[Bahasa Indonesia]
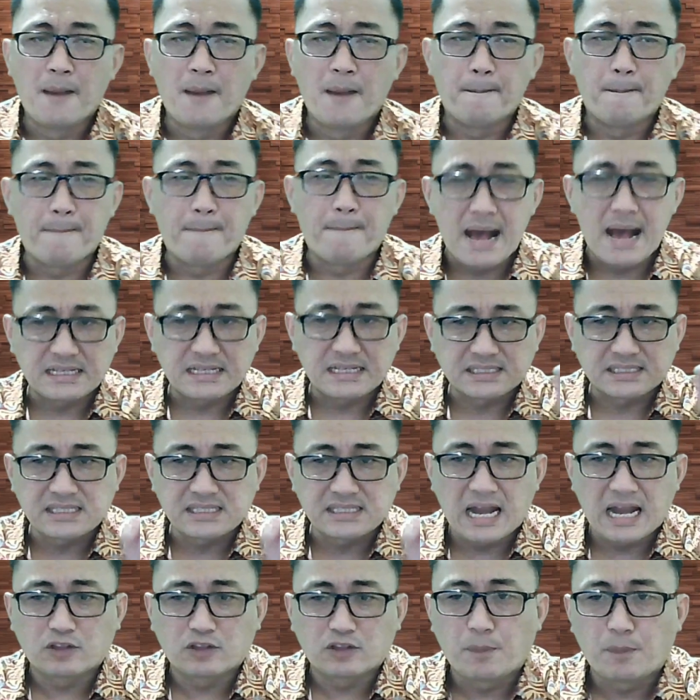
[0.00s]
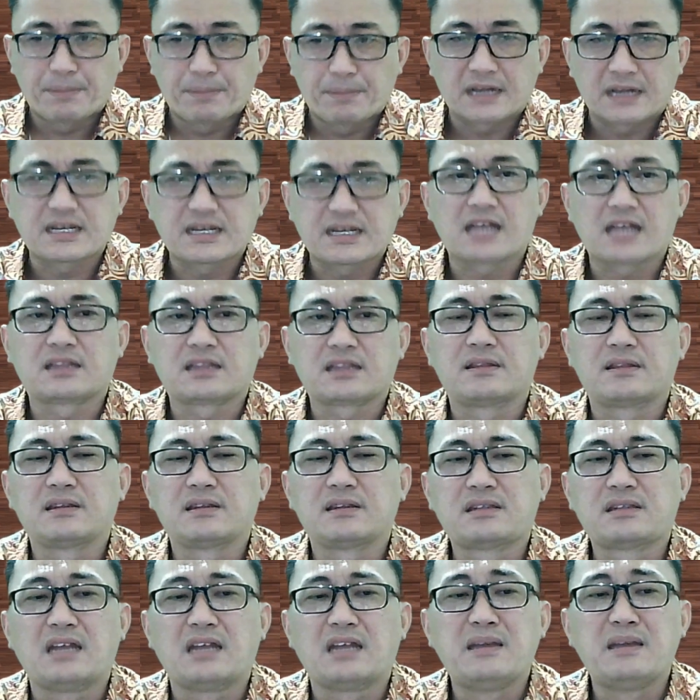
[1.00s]
Masalah itu berkat
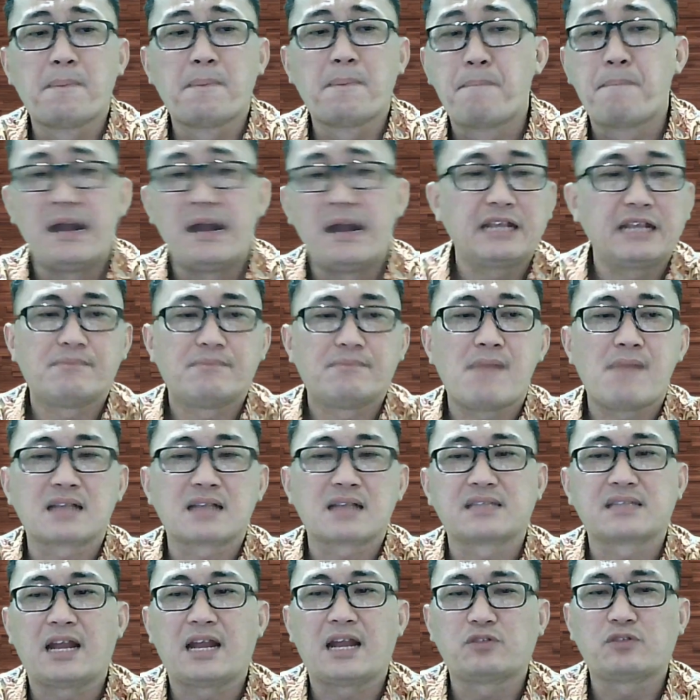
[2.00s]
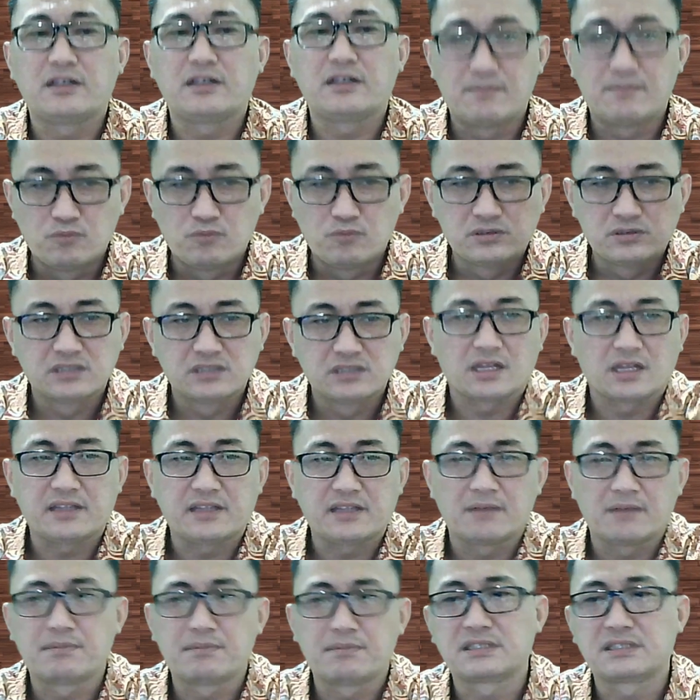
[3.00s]
dan di balik masalah itu ada musisat
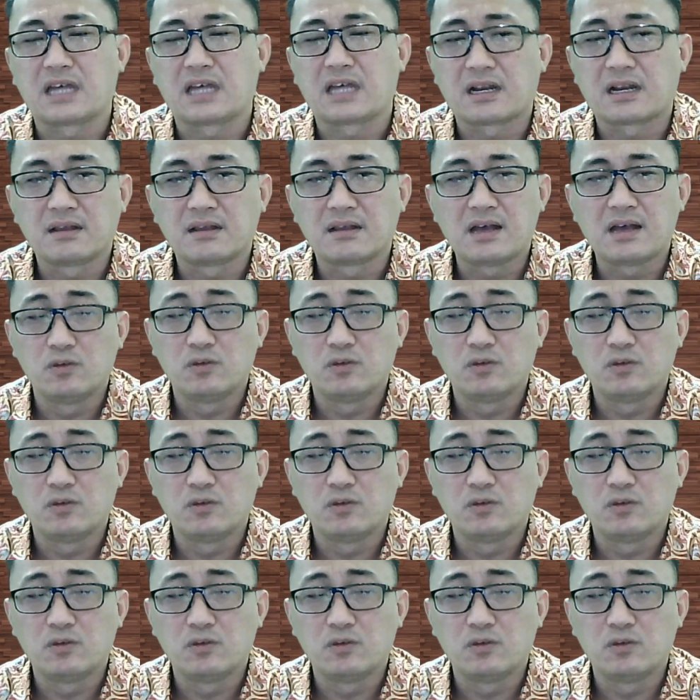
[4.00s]
yang besar.